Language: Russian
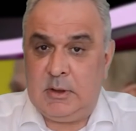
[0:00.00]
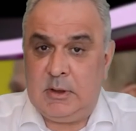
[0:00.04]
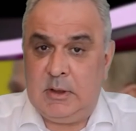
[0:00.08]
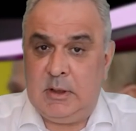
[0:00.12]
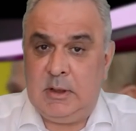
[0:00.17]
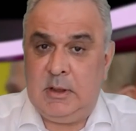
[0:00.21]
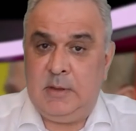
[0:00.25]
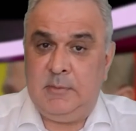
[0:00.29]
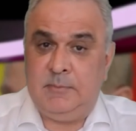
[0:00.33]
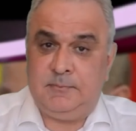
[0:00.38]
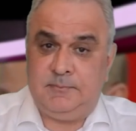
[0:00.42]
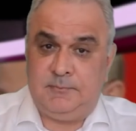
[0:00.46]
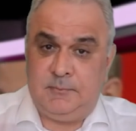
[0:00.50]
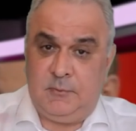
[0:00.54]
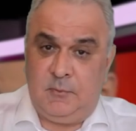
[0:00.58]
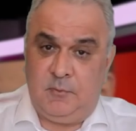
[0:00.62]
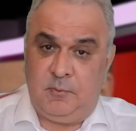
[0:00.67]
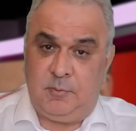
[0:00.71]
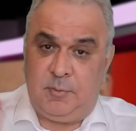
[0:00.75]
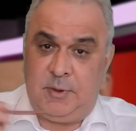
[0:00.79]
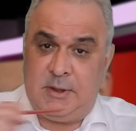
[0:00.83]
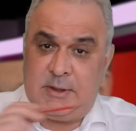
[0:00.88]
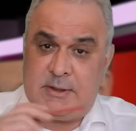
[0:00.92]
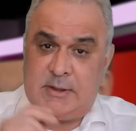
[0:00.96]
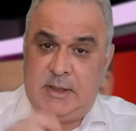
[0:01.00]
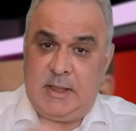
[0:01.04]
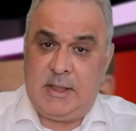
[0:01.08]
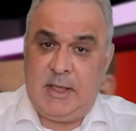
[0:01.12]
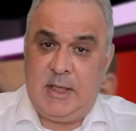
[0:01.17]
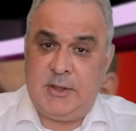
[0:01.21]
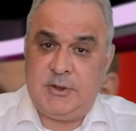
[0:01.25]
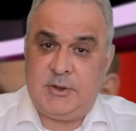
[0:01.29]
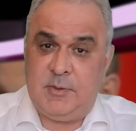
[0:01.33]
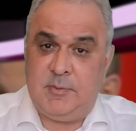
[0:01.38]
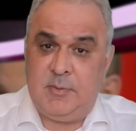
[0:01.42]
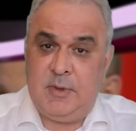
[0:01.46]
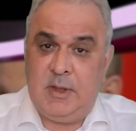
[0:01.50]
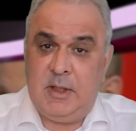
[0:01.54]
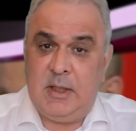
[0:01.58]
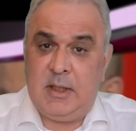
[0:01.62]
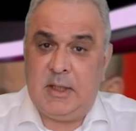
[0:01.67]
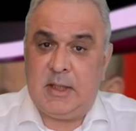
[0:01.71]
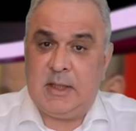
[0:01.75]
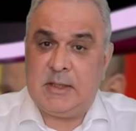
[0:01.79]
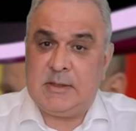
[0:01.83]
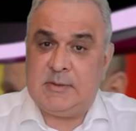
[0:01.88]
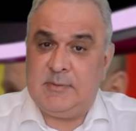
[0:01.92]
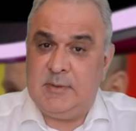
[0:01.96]
и в предстоящем
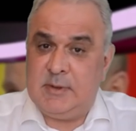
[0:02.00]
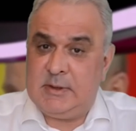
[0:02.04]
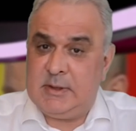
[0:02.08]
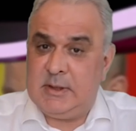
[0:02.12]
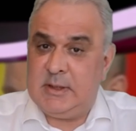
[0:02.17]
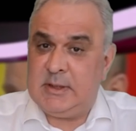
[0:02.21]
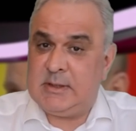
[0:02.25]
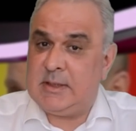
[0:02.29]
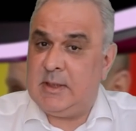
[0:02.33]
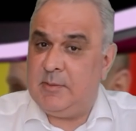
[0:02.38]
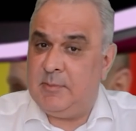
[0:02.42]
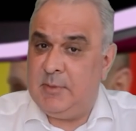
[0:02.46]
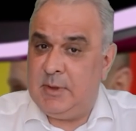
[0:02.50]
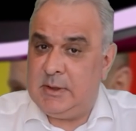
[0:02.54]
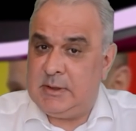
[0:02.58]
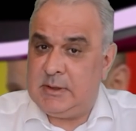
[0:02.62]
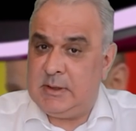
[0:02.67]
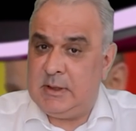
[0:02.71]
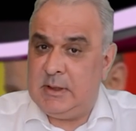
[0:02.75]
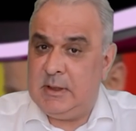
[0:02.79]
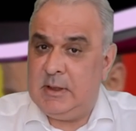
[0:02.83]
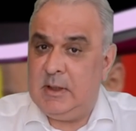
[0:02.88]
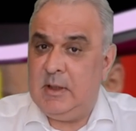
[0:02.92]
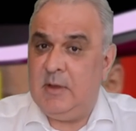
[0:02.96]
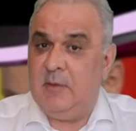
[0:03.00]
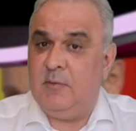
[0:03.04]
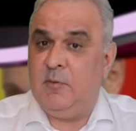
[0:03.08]
развитии событий